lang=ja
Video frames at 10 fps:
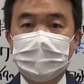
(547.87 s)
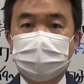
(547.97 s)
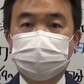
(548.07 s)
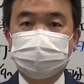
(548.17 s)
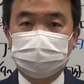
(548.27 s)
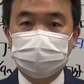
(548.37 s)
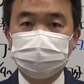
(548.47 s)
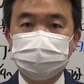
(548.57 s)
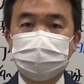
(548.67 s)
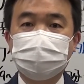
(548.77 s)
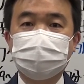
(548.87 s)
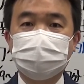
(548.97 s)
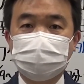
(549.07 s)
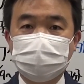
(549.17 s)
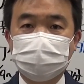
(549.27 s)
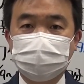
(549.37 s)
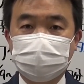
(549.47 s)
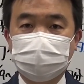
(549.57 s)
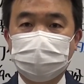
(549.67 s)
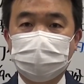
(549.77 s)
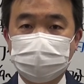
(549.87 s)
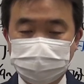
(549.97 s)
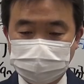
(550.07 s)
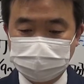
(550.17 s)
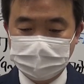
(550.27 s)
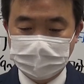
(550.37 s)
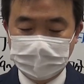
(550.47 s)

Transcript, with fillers: ら、絶対に油断はできないわけであります。